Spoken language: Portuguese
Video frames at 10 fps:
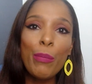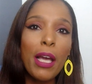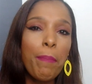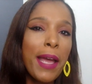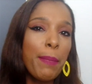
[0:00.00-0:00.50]
a
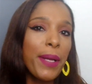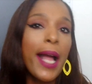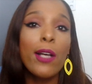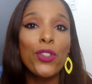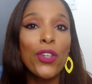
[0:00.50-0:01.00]
minha pele
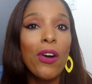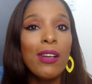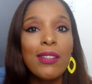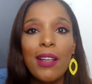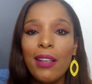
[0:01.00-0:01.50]

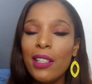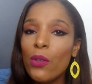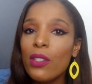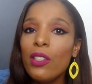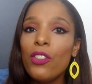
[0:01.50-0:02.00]
pegajosa e não
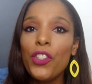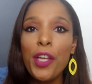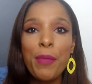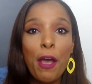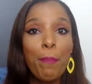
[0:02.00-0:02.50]
sentir
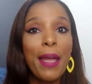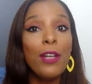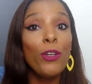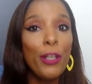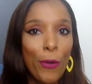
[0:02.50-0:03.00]
a minha
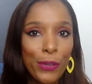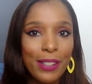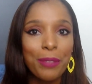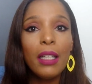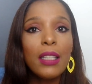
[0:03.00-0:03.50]
pele
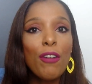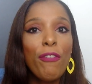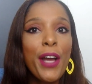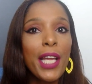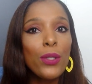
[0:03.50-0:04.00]
oleosa. Então
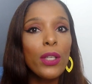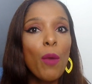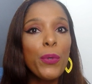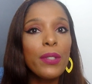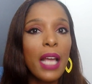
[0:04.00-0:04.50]
foi isso que
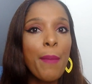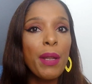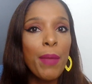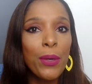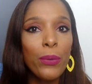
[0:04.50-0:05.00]
eu busquei em
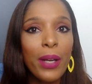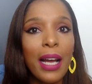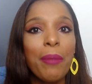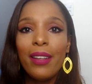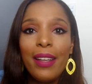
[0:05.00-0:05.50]
primeiro
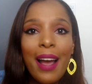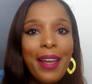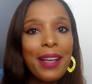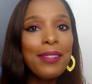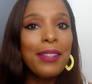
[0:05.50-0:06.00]
lugar. E
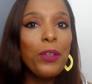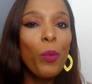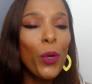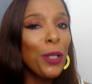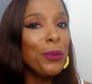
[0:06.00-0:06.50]
aí assim que
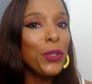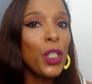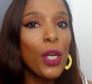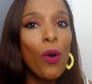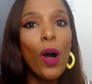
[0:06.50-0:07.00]
o produto
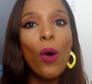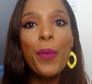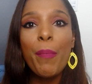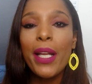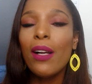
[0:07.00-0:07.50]
chegou, a
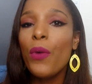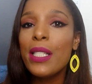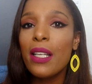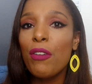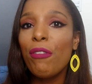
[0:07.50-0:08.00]
primeira
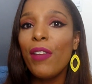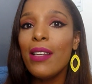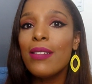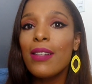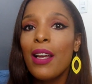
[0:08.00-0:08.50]
coisa que eu
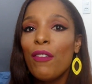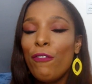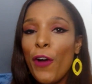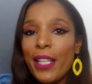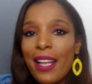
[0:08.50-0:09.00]
fiz
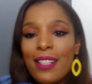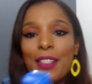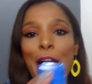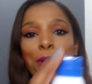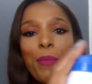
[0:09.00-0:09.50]
foi
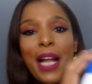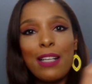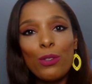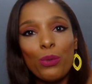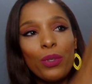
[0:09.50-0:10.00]
testar no
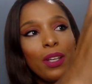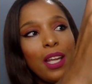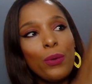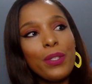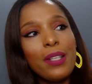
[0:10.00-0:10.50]
braço.
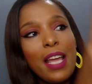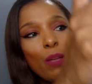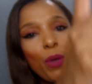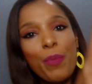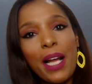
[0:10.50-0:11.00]
Eu usei
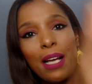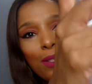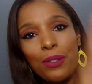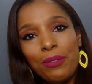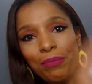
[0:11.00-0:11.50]
no meu
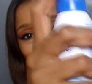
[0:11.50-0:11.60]
braço,